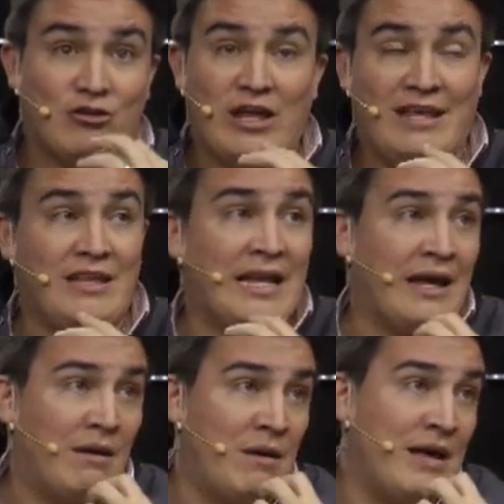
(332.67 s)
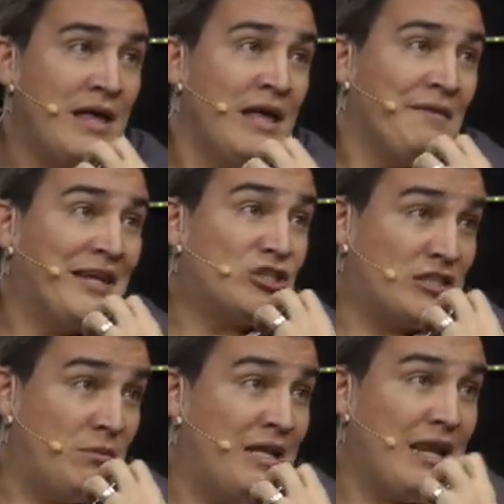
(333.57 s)
de gente que acababa de
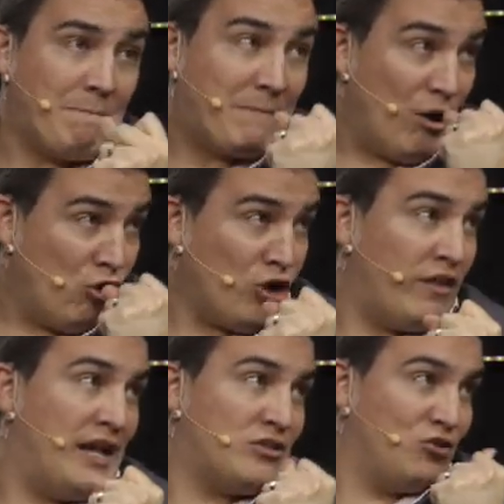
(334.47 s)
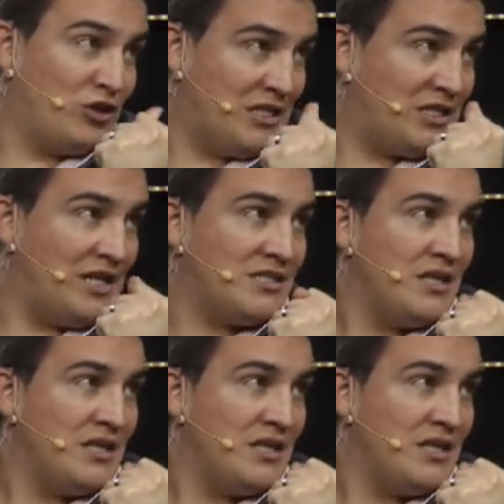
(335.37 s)
recibir la peor de las noticias